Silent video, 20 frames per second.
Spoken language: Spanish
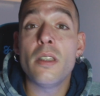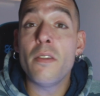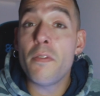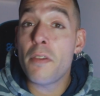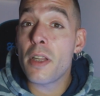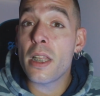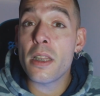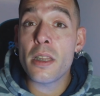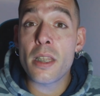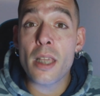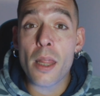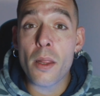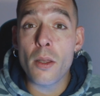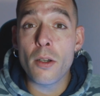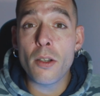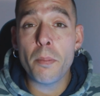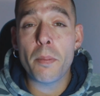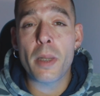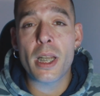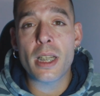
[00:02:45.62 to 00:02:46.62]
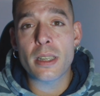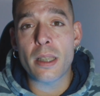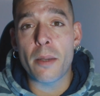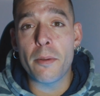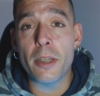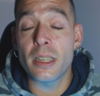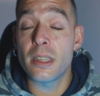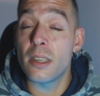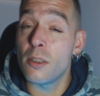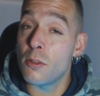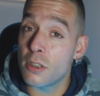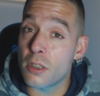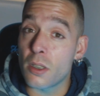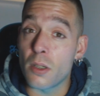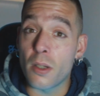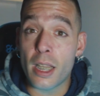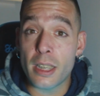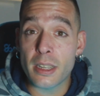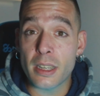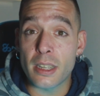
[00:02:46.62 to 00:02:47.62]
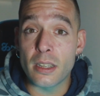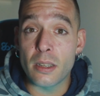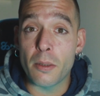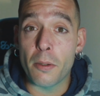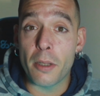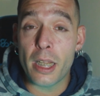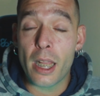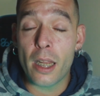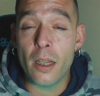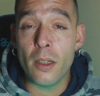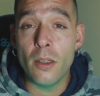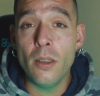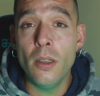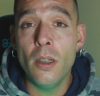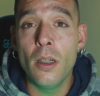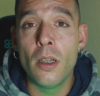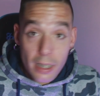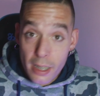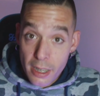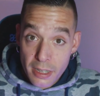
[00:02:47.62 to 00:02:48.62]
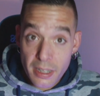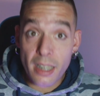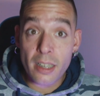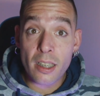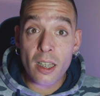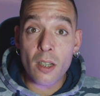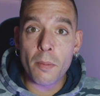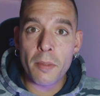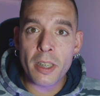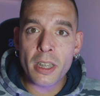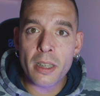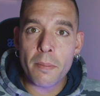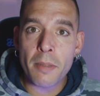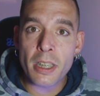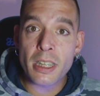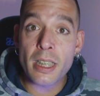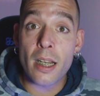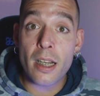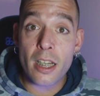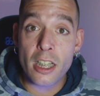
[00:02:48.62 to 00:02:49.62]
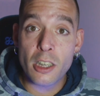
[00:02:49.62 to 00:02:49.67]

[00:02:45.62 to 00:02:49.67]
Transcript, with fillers: diferenciador para saber si nuestro husky siberiano... ¿Quieres que te comente más al